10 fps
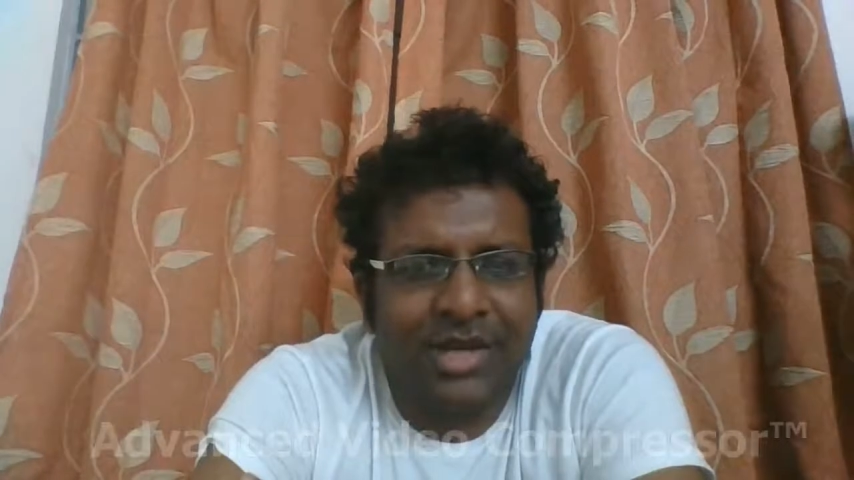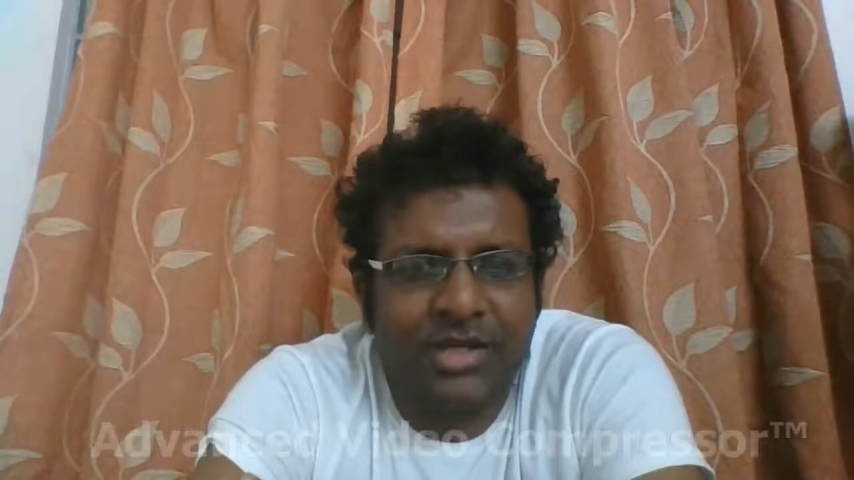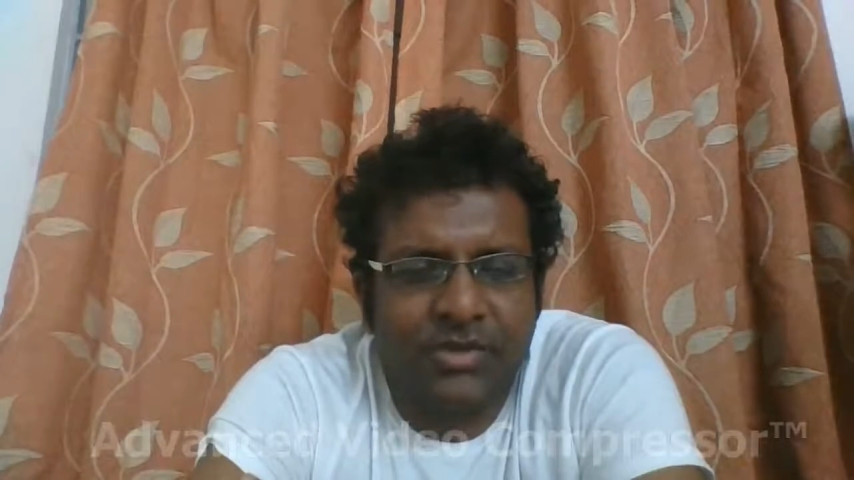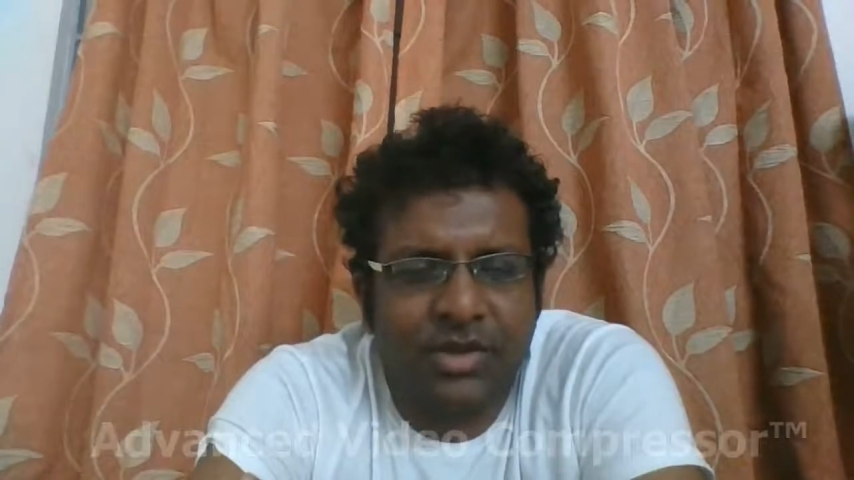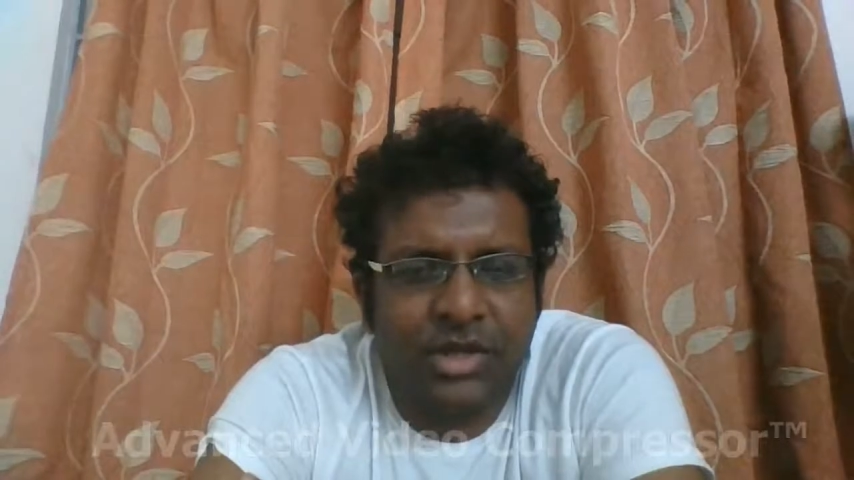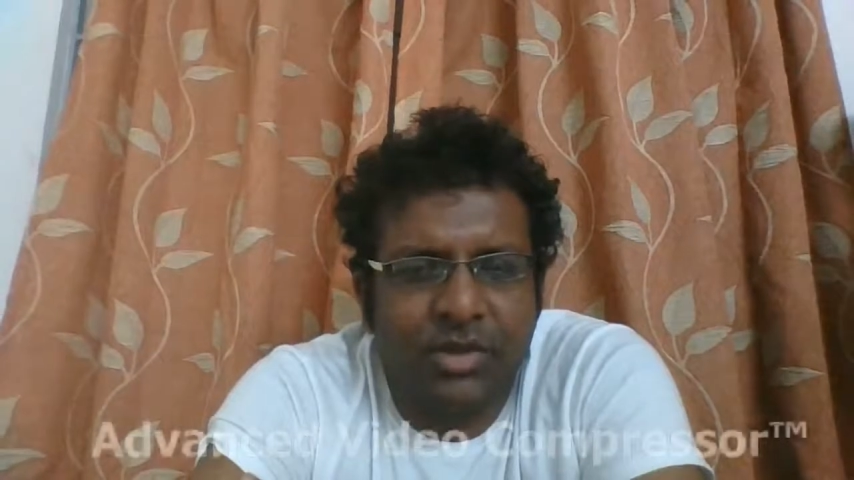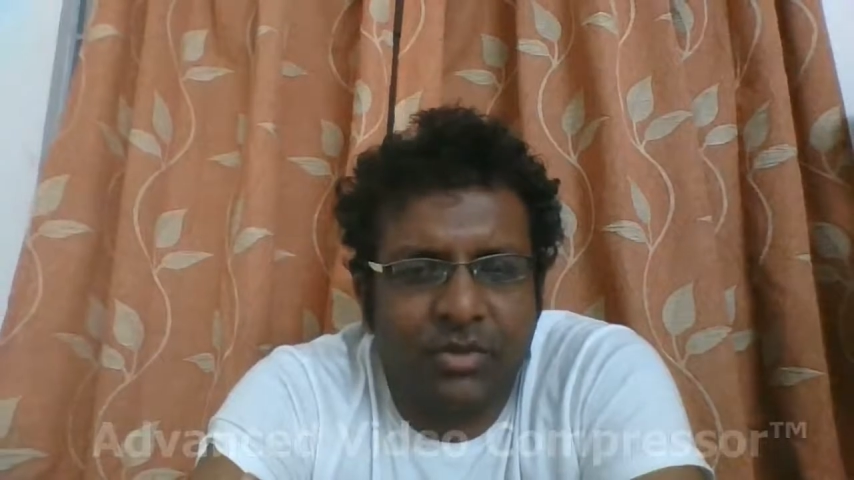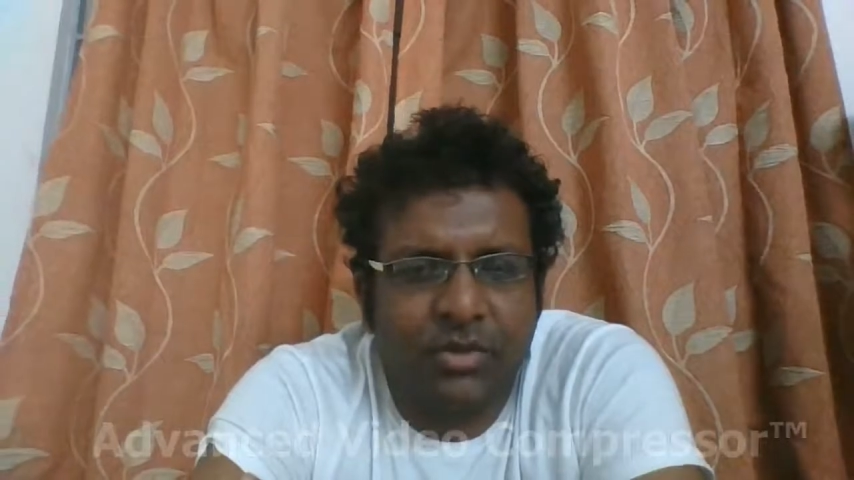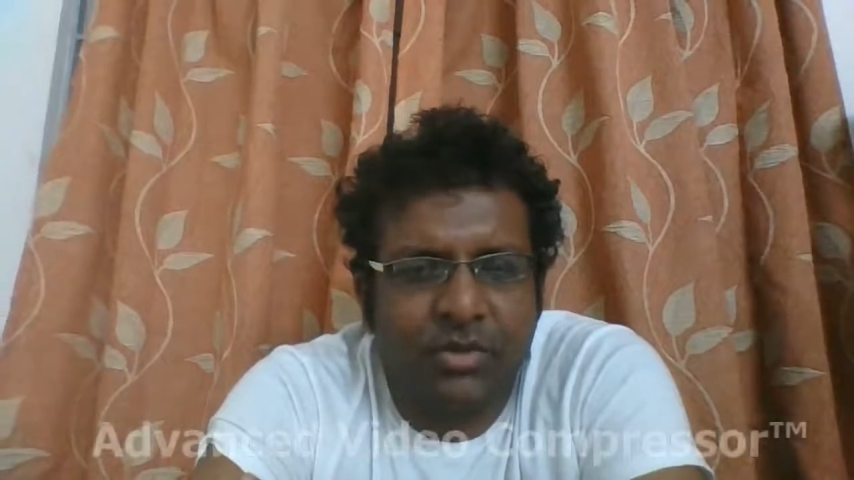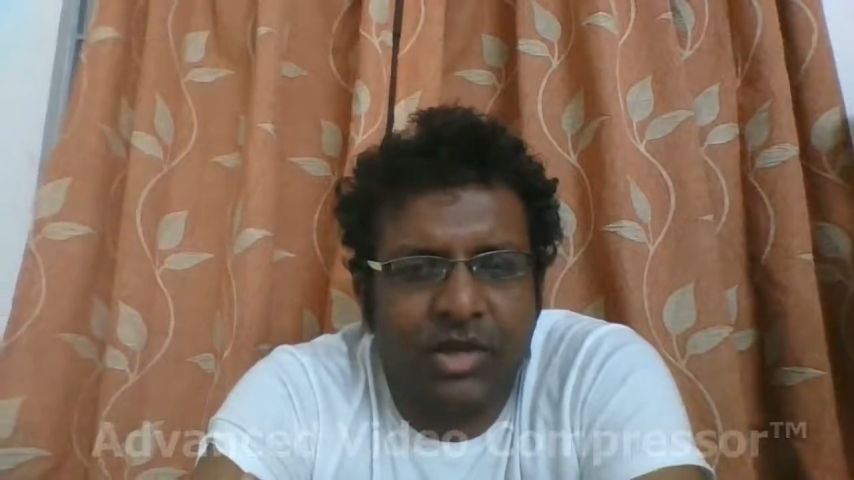மேரேஜ் பண்ணிக்க
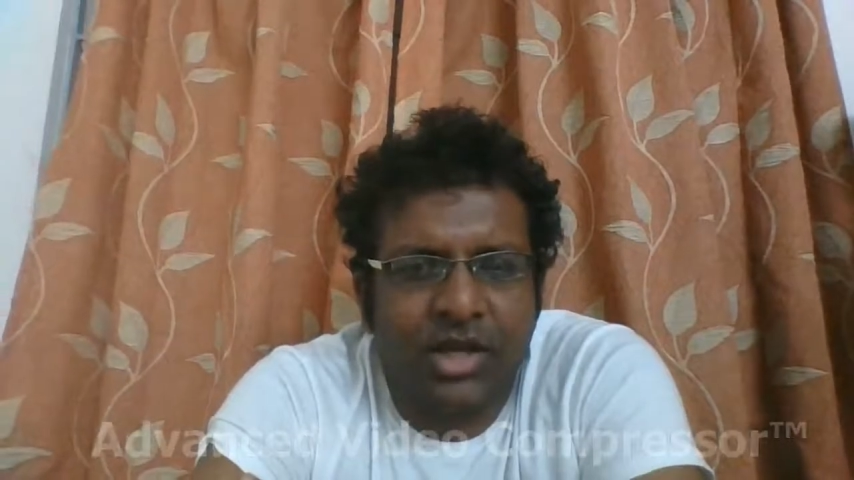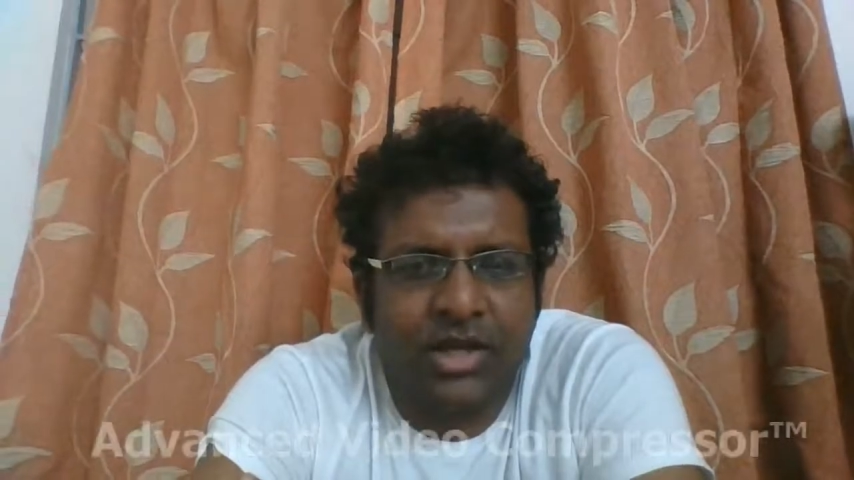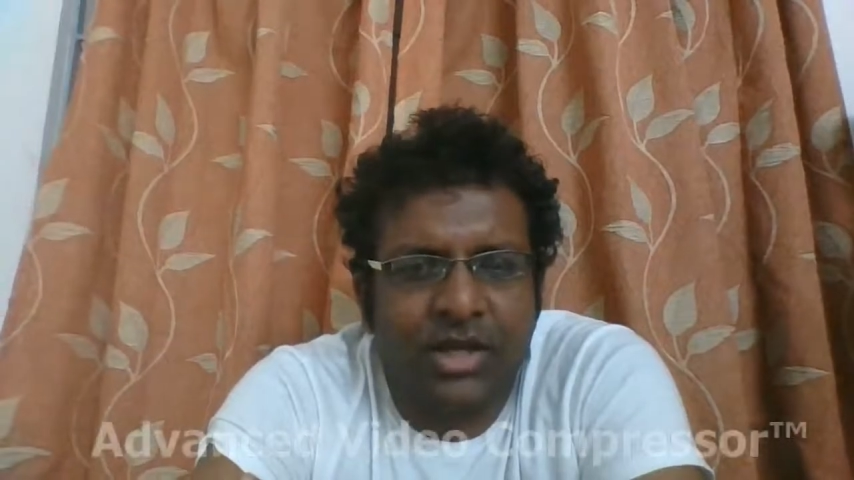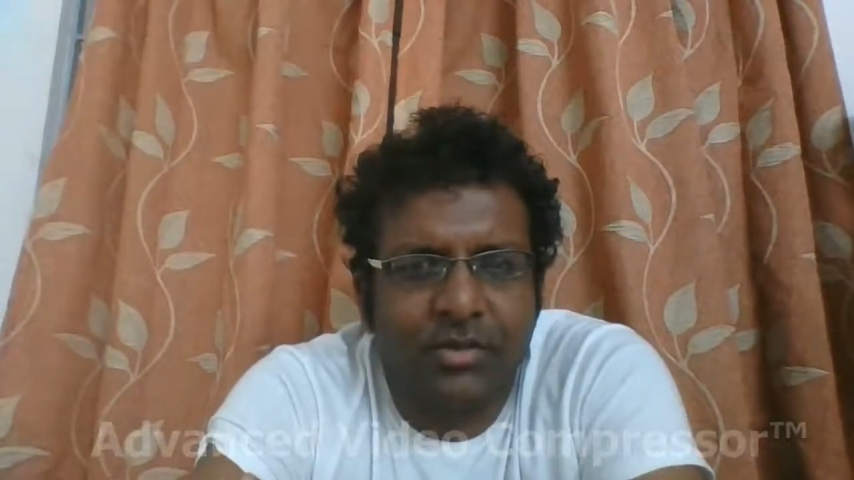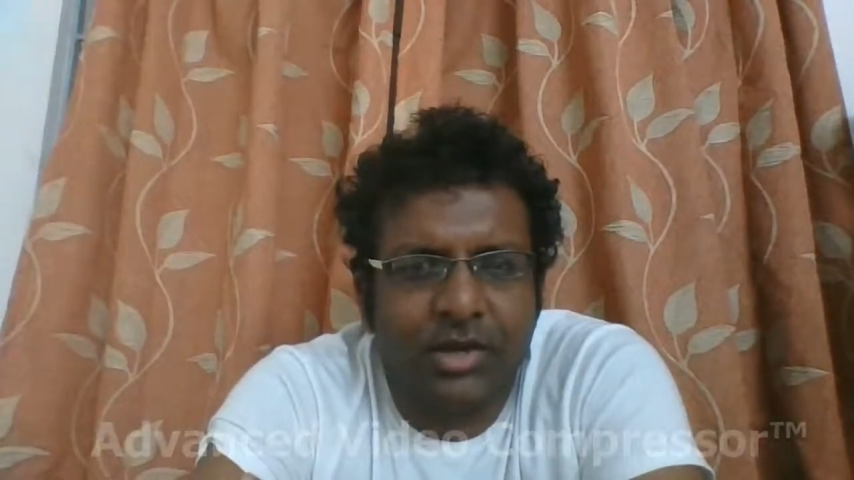போகிறோம் நாங்கள் ரெண்டு